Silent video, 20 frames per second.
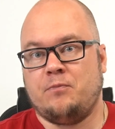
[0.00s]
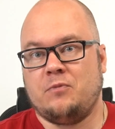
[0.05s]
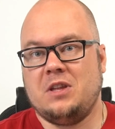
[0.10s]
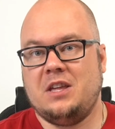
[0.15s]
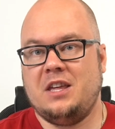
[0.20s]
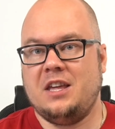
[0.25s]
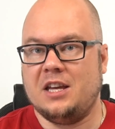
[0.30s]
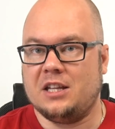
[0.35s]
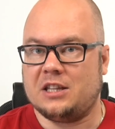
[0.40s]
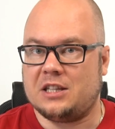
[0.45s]

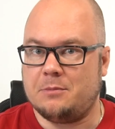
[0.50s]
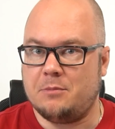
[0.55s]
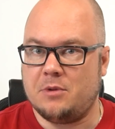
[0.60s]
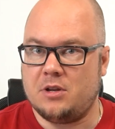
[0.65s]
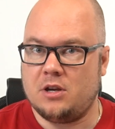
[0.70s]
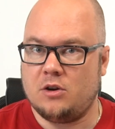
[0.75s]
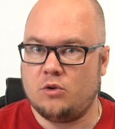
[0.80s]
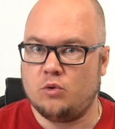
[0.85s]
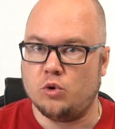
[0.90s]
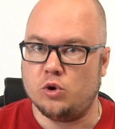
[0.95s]
И это
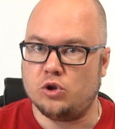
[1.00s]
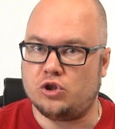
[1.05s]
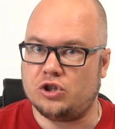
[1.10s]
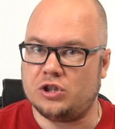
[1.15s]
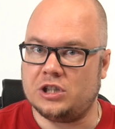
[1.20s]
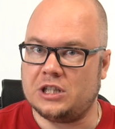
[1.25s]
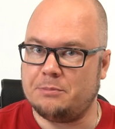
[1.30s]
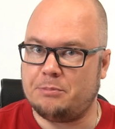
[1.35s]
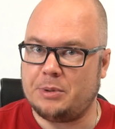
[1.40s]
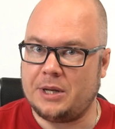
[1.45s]
меня
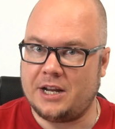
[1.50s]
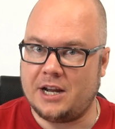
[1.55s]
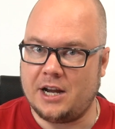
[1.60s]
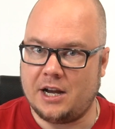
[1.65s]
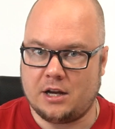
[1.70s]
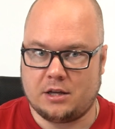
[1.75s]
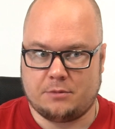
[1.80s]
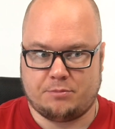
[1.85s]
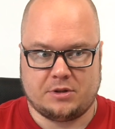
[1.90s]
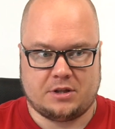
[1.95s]
очень
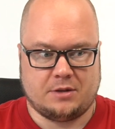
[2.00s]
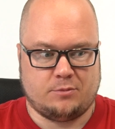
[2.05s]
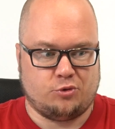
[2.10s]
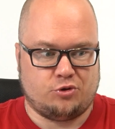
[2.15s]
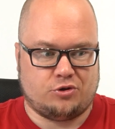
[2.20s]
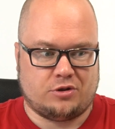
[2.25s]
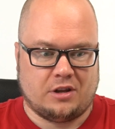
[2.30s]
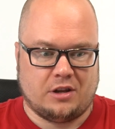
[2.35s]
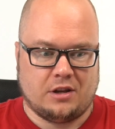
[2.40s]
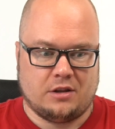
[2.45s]
напрягает, потому
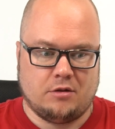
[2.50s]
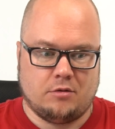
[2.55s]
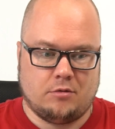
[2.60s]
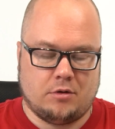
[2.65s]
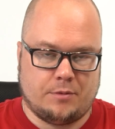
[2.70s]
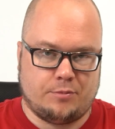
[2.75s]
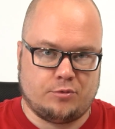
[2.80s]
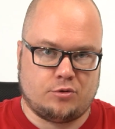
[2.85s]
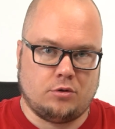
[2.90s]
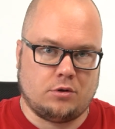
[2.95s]
что я
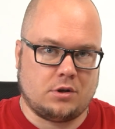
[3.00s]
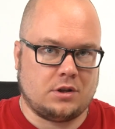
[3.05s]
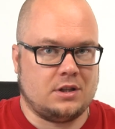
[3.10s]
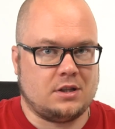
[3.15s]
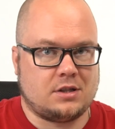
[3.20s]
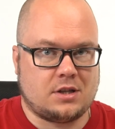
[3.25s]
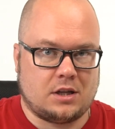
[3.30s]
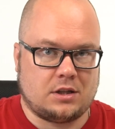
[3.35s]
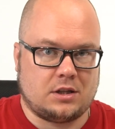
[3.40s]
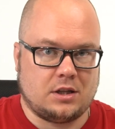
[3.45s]
делаю обзоры
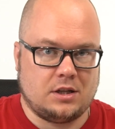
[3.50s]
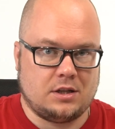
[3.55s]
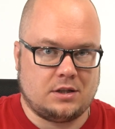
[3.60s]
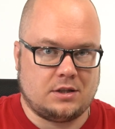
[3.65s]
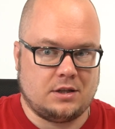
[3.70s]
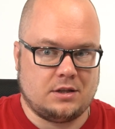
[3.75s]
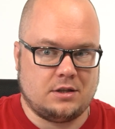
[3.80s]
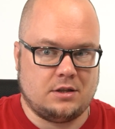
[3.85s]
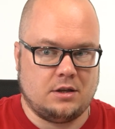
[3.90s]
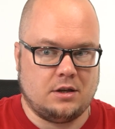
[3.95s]
на SATA
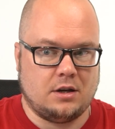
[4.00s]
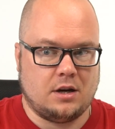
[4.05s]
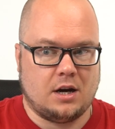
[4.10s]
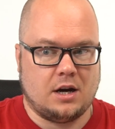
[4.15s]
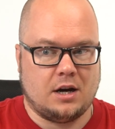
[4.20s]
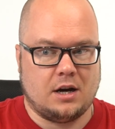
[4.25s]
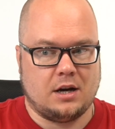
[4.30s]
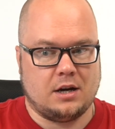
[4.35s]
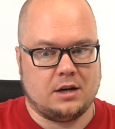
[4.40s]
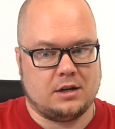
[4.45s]
SSD,
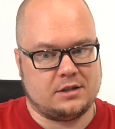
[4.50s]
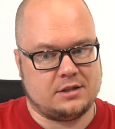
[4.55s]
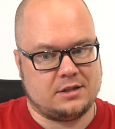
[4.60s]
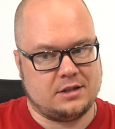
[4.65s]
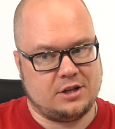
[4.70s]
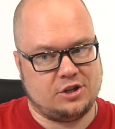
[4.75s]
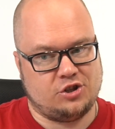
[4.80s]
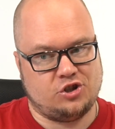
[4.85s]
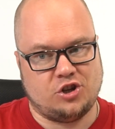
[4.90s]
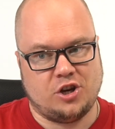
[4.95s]
а
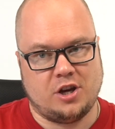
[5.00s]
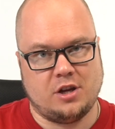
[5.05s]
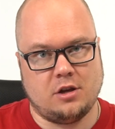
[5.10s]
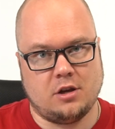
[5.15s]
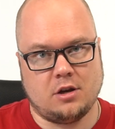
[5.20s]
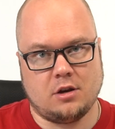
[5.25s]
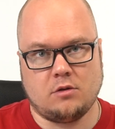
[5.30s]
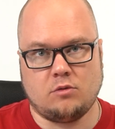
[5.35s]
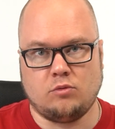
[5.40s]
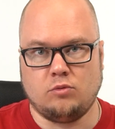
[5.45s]

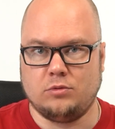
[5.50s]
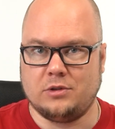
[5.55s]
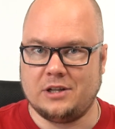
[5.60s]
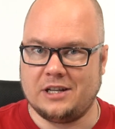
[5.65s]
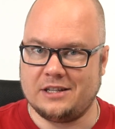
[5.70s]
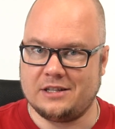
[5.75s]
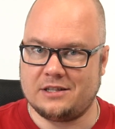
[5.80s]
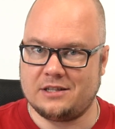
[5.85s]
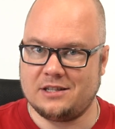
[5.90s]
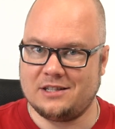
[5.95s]
значения у
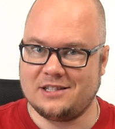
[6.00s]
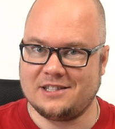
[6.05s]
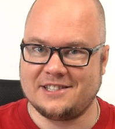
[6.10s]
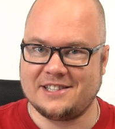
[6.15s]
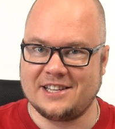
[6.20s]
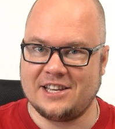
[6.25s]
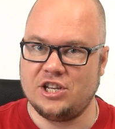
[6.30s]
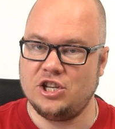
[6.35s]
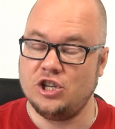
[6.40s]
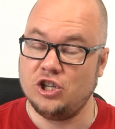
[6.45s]
нас
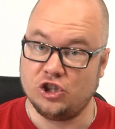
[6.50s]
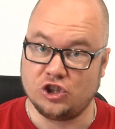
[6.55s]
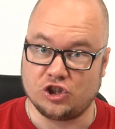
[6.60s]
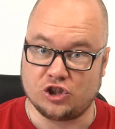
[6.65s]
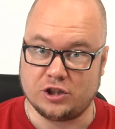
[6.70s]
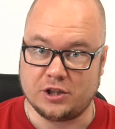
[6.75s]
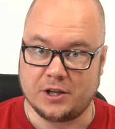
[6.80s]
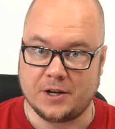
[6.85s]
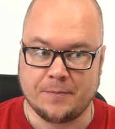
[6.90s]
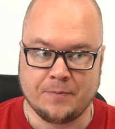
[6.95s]

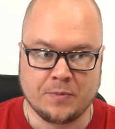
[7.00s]
занижены